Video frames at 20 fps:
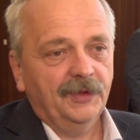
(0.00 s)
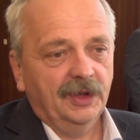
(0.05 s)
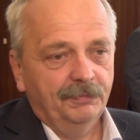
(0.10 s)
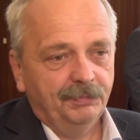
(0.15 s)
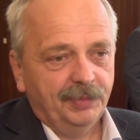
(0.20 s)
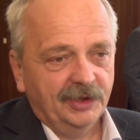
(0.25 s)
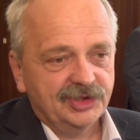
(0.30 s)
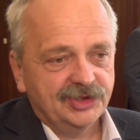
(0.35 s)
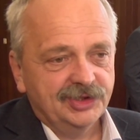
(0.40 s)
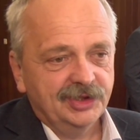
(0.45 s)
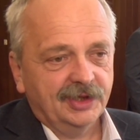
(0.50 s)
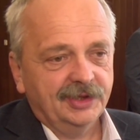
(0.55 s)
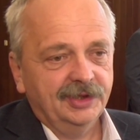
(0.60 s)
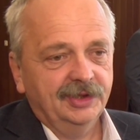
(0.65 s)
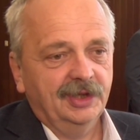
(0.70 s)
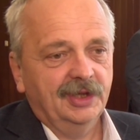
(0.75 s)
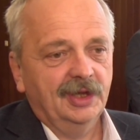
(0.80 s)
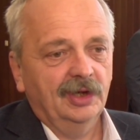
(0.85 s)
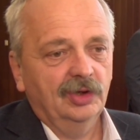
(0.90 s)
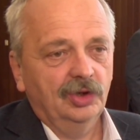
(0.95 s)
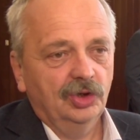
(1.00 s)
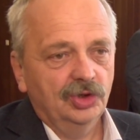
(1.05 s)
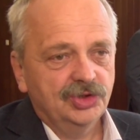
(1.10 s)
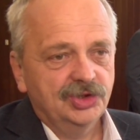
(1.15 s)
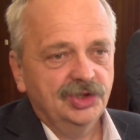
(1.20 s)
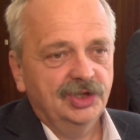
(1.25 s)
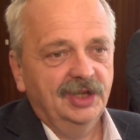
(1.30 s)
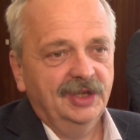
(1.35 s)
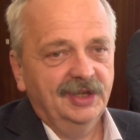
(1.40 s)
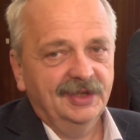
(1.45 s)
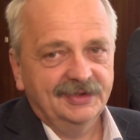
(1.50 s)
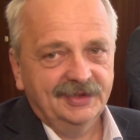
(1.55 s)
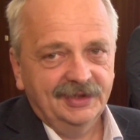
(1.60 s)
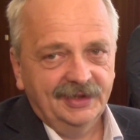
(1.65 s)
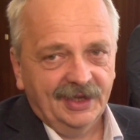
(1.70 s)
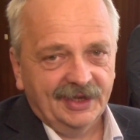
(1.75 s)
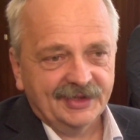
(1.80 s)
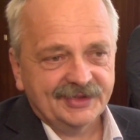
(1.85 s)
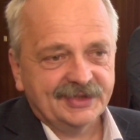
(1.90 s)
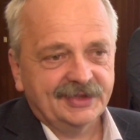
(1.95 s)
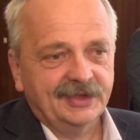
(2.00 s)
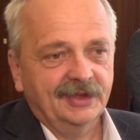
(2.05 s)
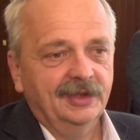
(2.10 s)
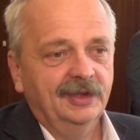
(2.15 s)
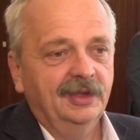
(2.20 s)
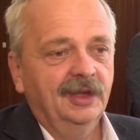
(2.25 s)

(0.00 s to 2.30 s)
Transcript: października o godzinie 11